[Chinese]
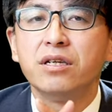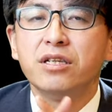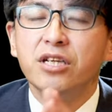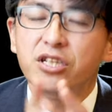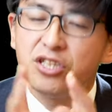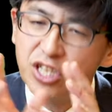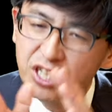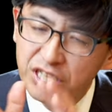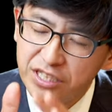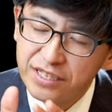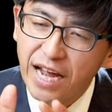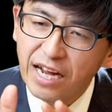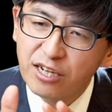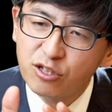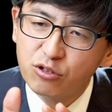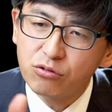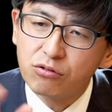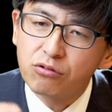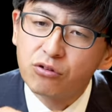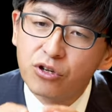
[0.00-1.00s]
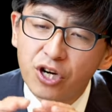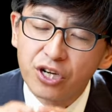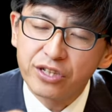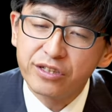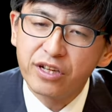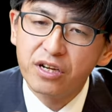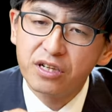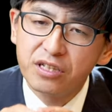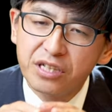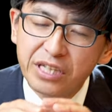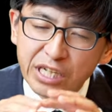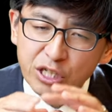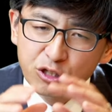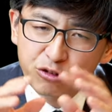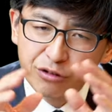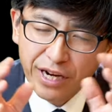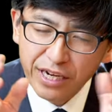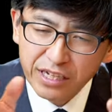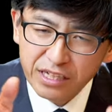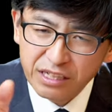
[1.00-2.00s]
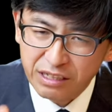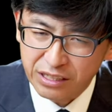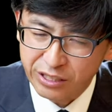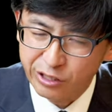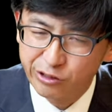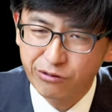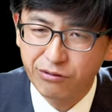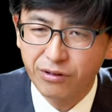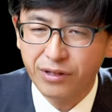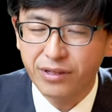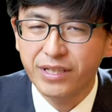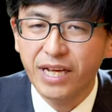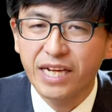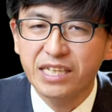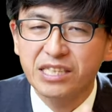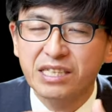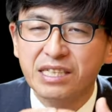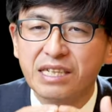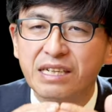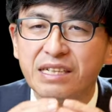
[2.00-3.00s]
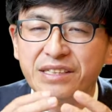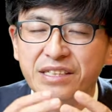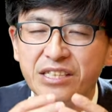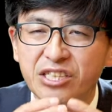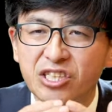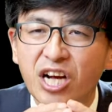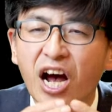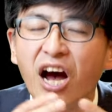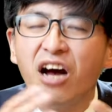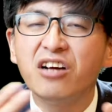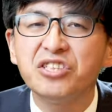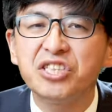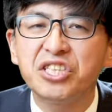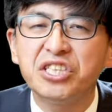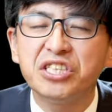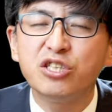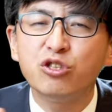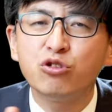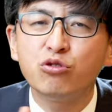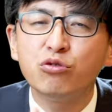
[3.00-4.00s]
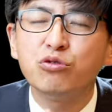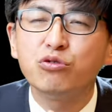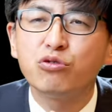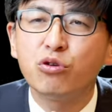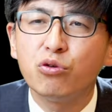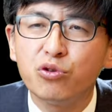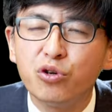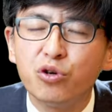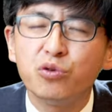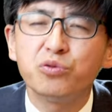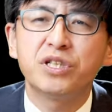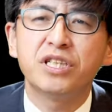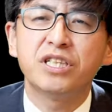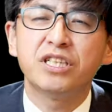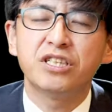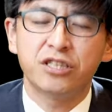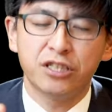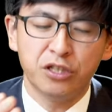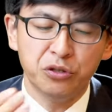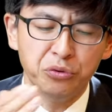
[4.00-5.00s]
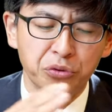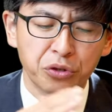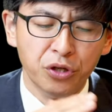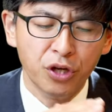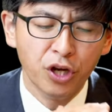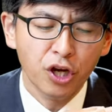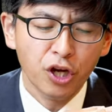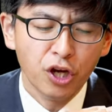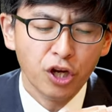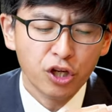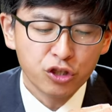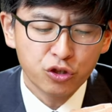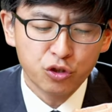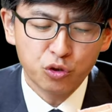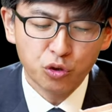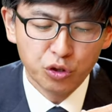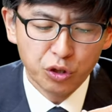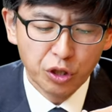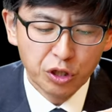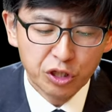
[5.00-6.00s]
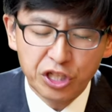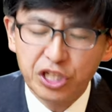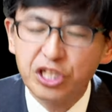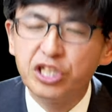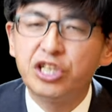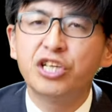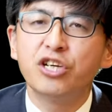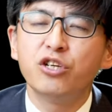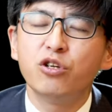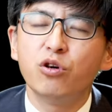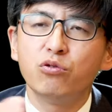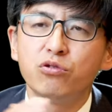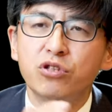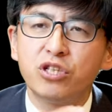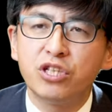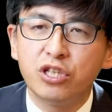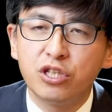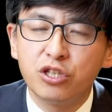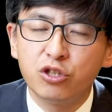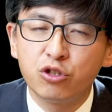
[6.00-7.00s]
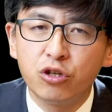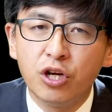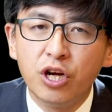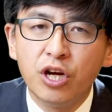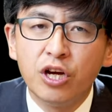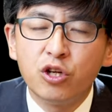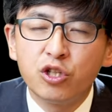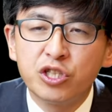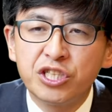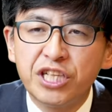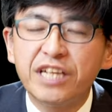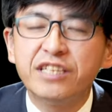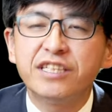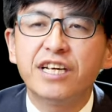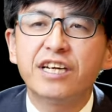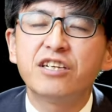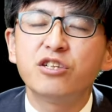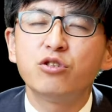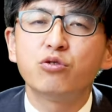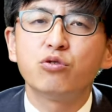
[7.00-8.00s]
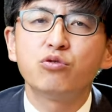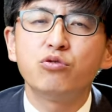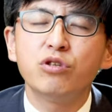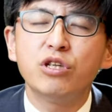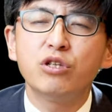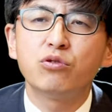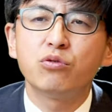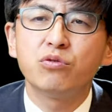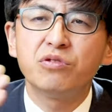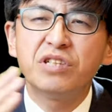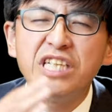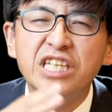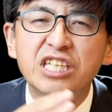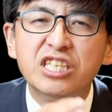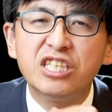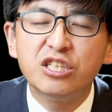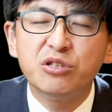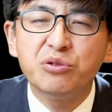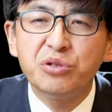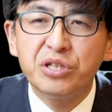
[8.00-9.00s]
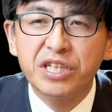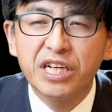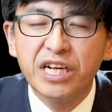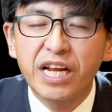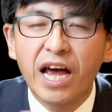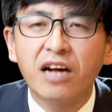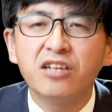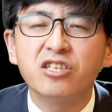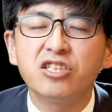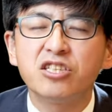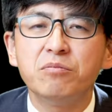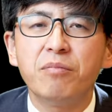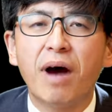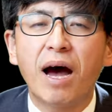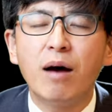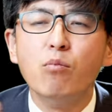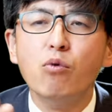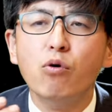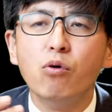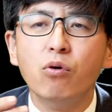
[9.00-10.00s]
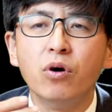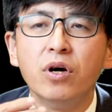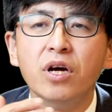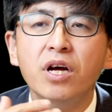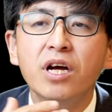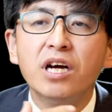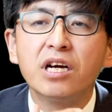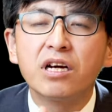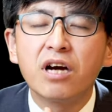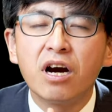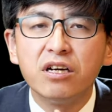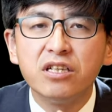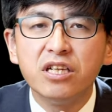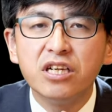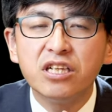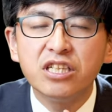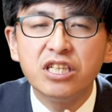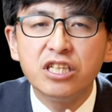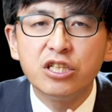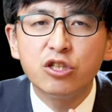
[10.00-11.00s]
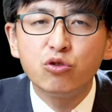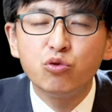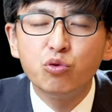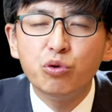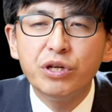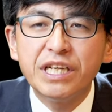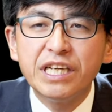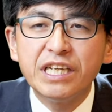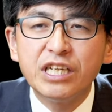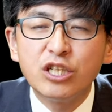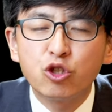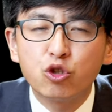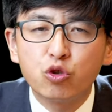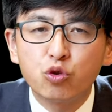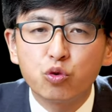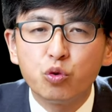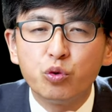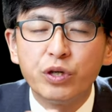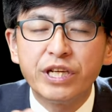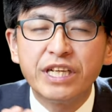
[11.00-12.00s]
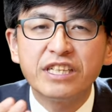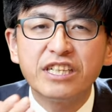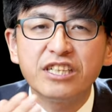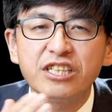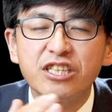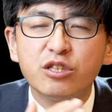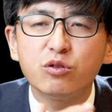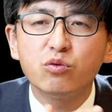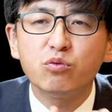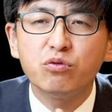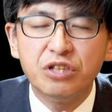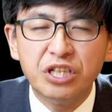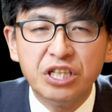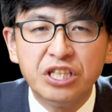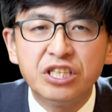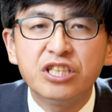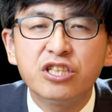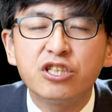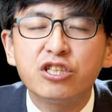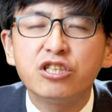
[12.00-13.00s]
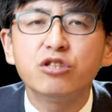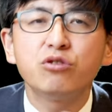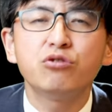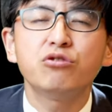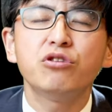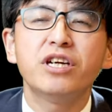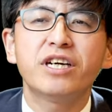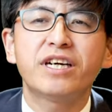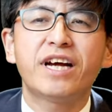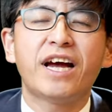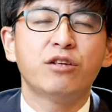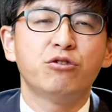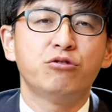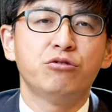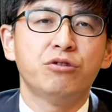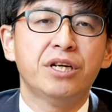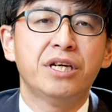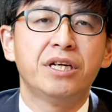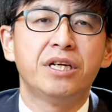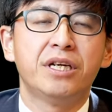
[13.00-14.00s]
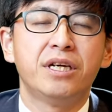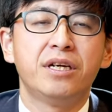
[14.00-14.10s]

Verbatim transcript: 那第三种可能，你虽然得救了，但是可能长期顺从肉体的情欲，顺体贴肉体，陷在各种罪中，以及你的良知麻木，可能你对属灵的事物已经失去了感觉，